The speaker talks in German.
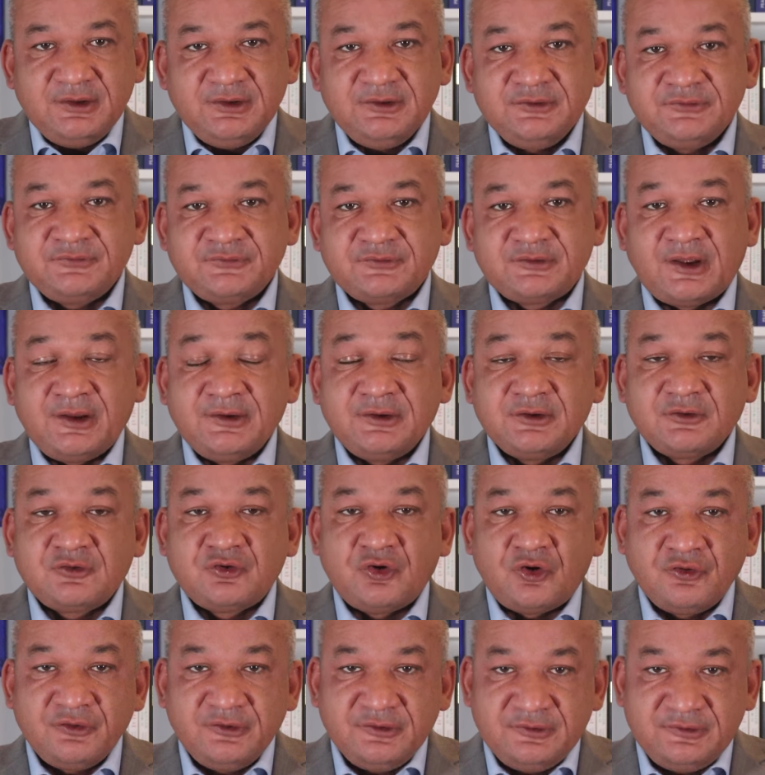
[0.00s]
ist eine
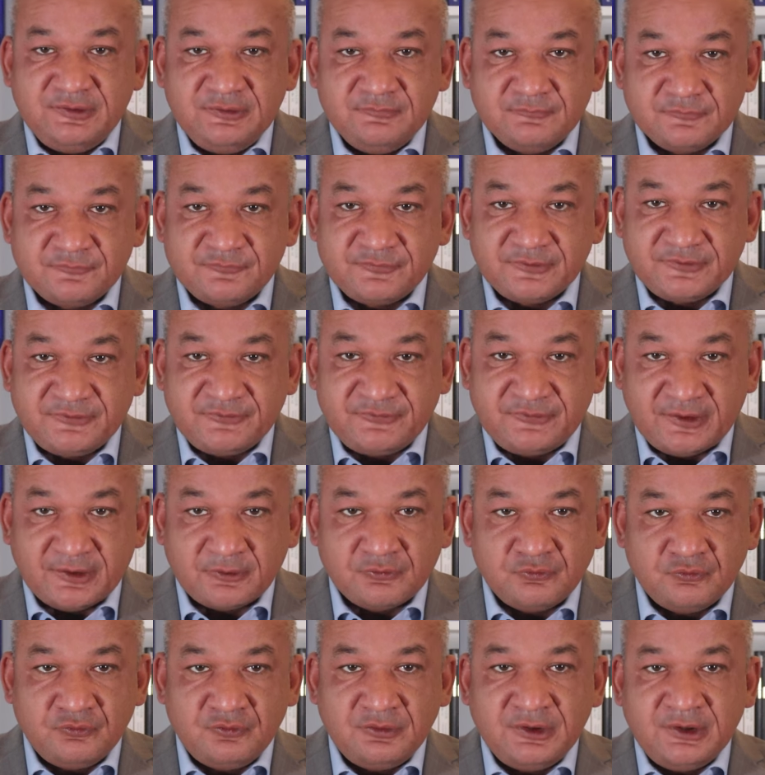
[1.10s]
kognitive
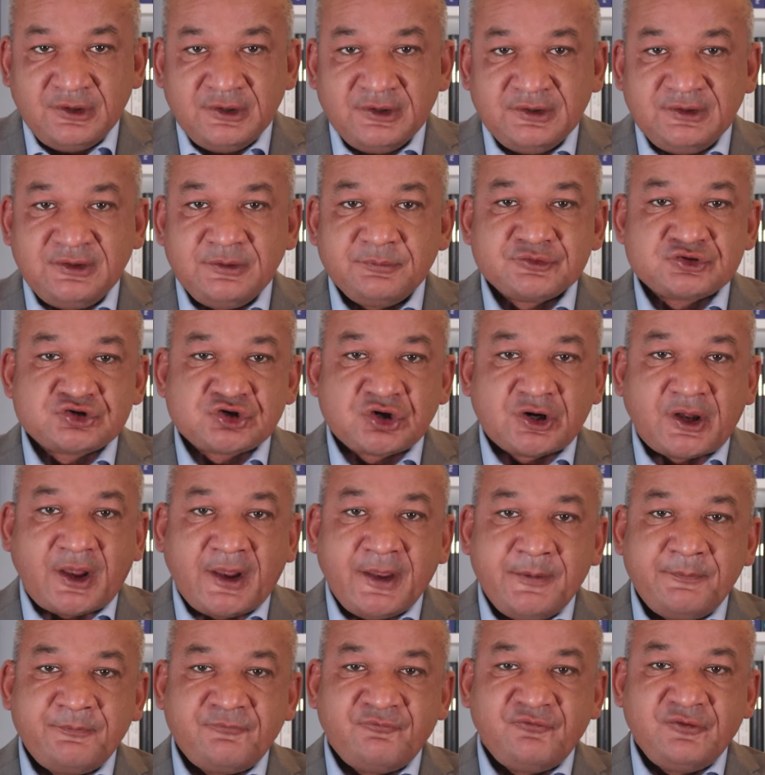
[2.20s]
Verzerrung, die
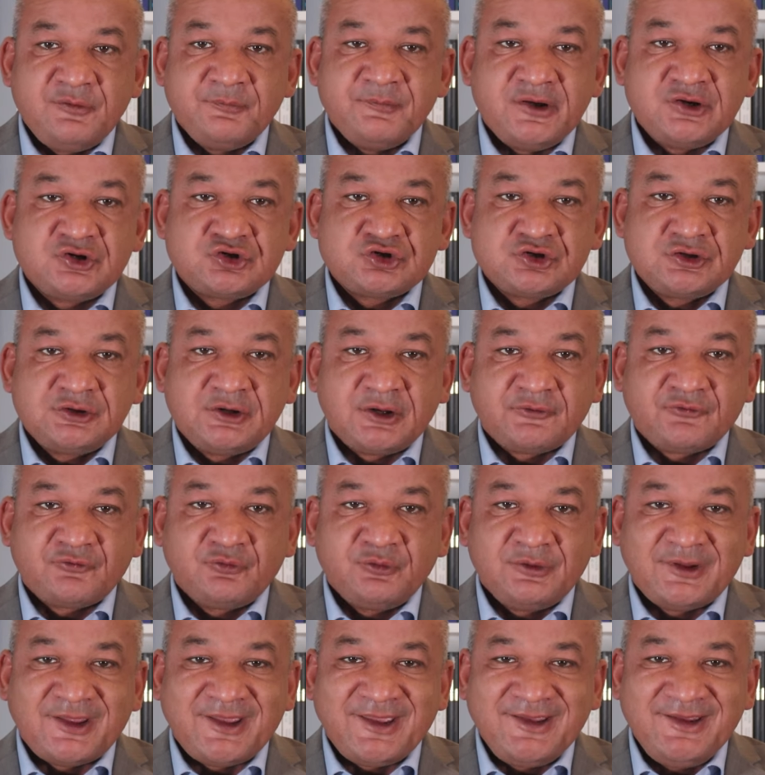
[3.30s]
beschreibt, wie Menschen dazu
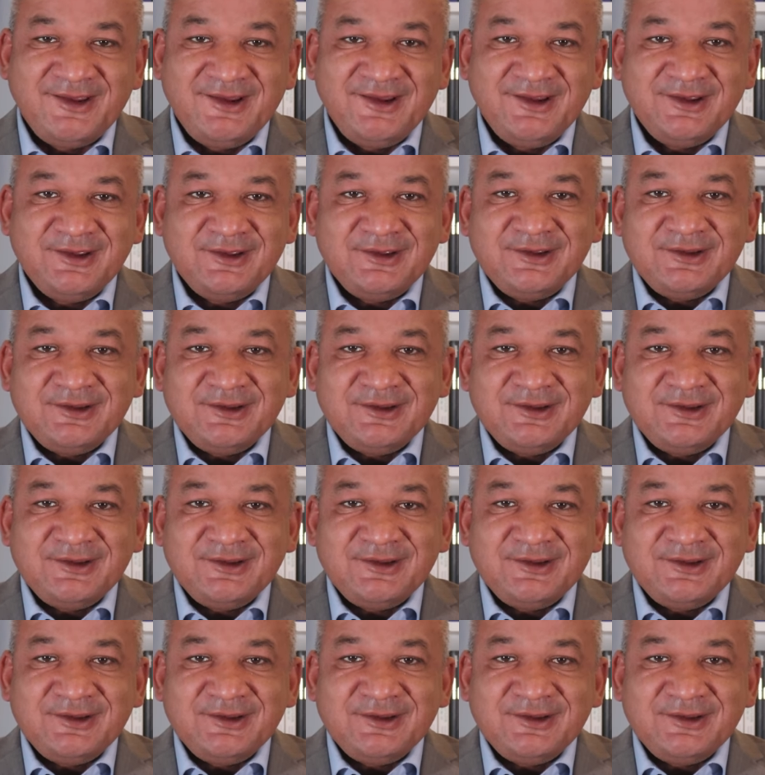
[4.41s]
neigen,